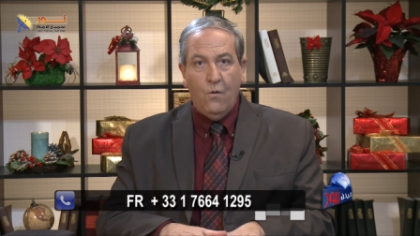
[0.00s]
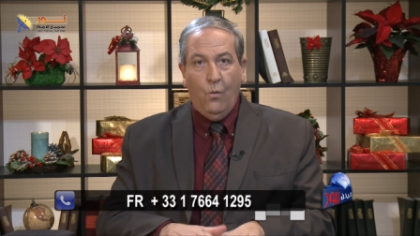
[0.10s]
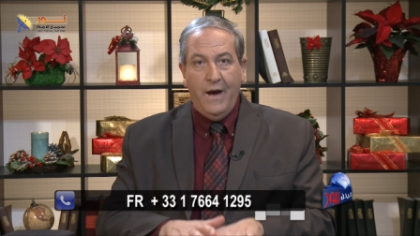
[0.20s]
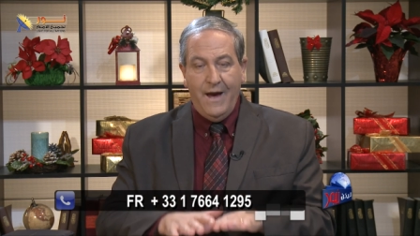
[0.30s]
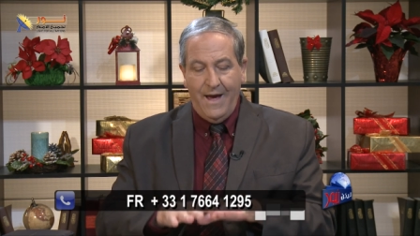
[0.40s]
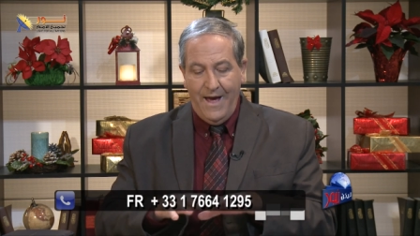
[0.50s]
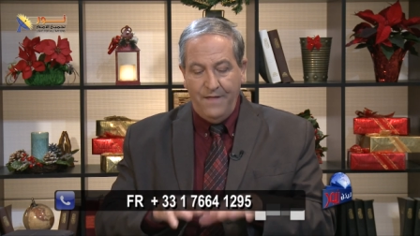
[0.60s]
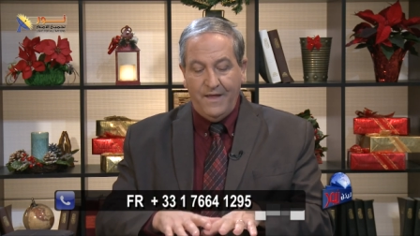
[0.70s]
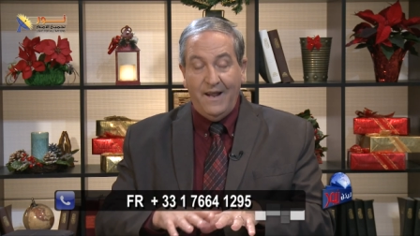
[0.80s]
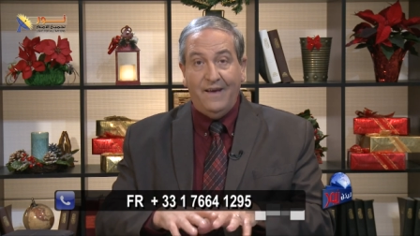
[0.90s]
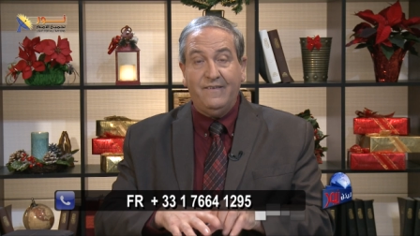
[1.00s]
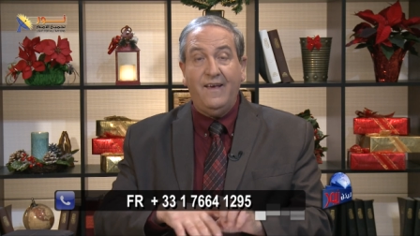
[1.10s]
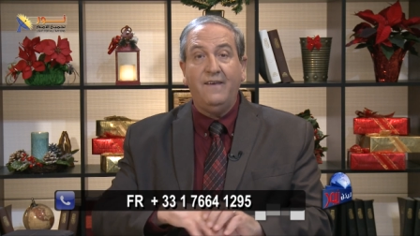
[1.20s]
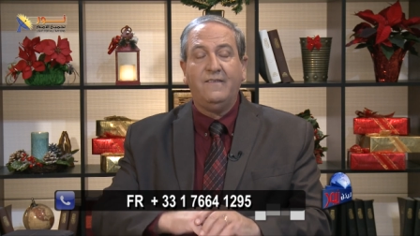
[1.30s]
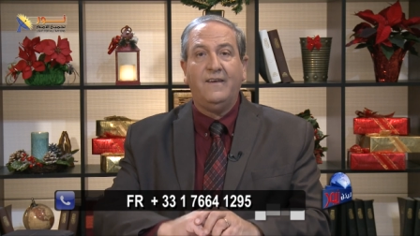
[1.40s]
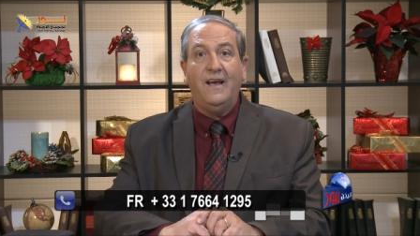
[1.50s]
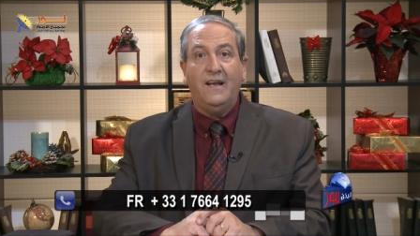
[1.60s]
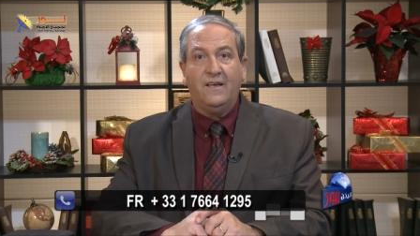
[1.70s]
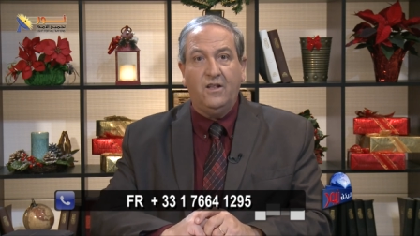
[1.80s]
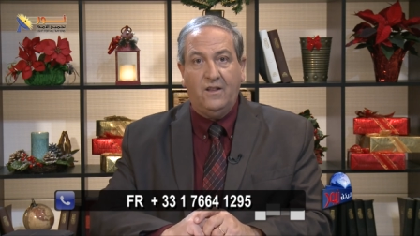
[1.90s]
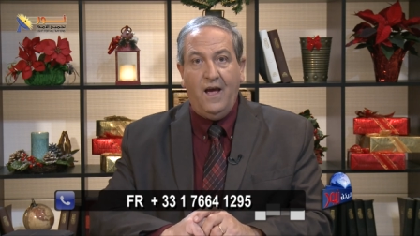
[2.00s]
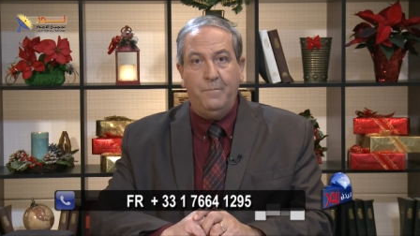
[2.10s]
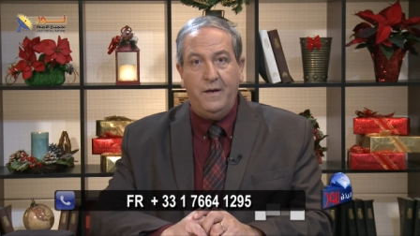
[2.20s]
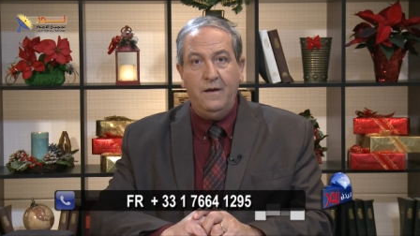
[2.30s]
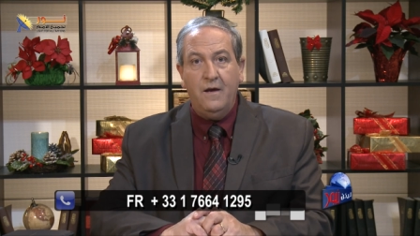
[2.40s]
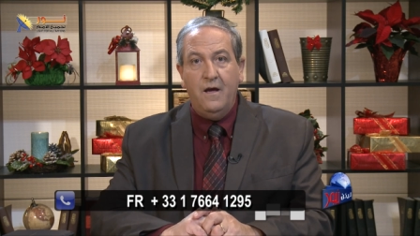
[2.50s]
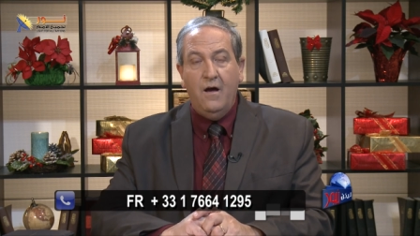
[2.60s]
وهذا الأساس الكتابي